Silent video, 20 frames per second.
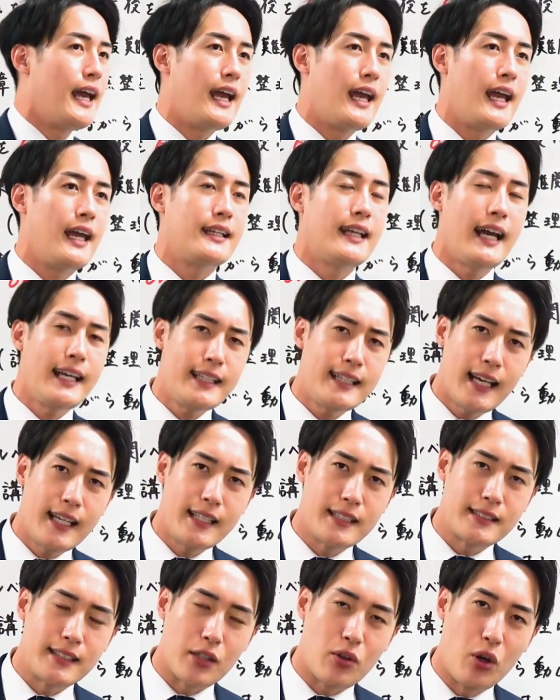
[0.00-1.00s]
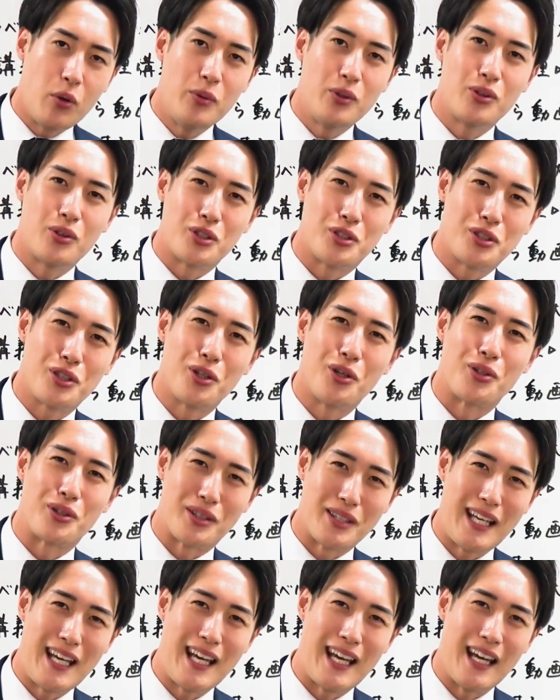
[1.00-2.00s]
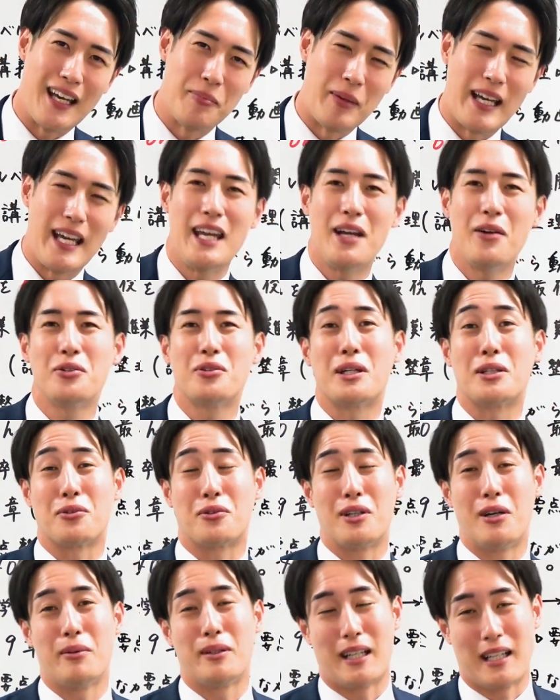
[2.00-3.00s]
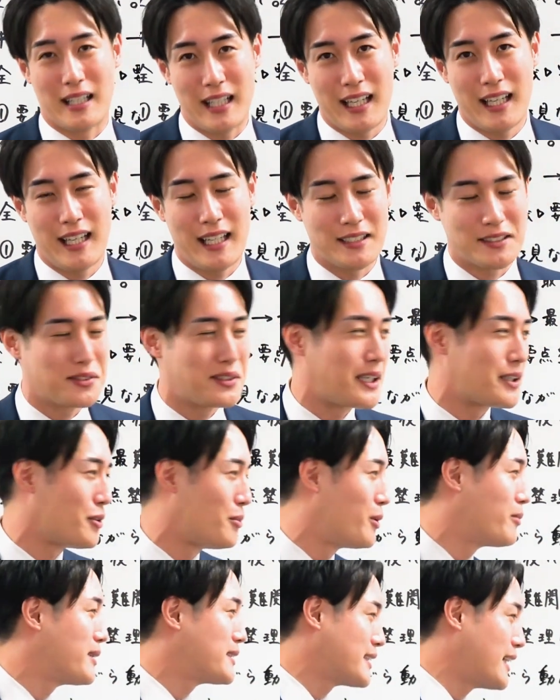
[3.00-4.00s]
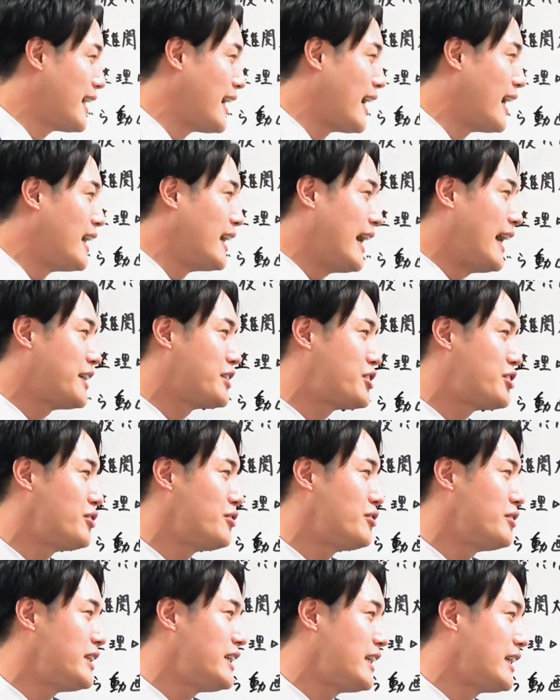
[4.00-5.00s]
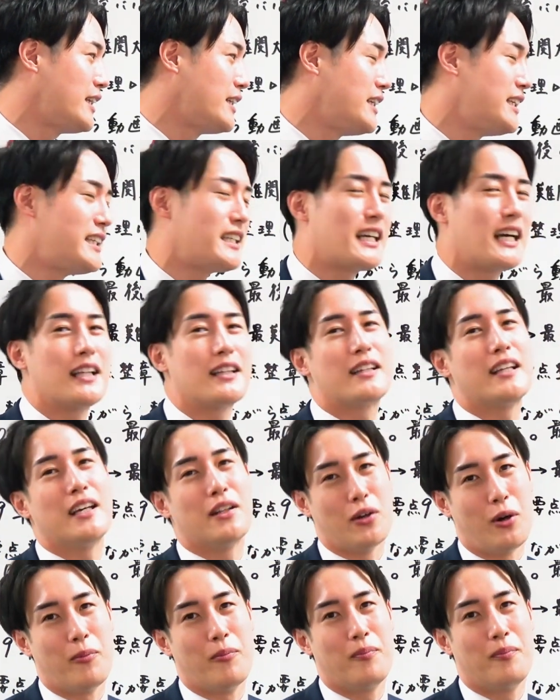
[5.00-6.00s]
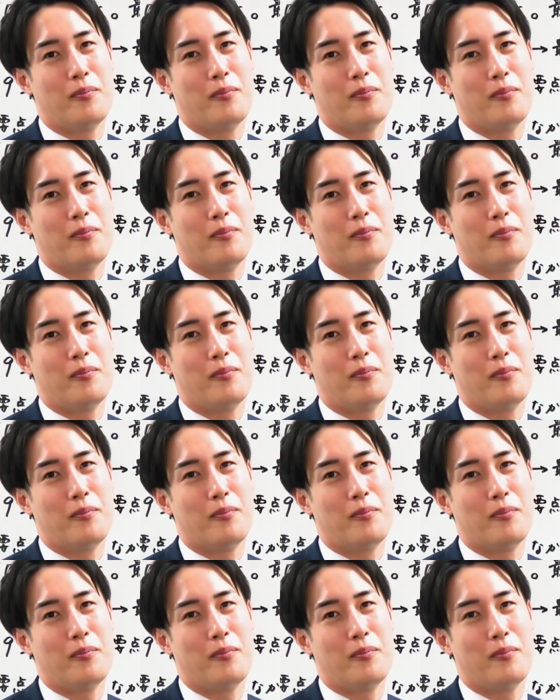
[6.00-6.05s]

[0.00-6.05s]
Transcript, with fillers: えー、大体ですね古文の授業って、まあ、英語とかと比べたらね、え少ないと思いますから、えー、週に2時間程度。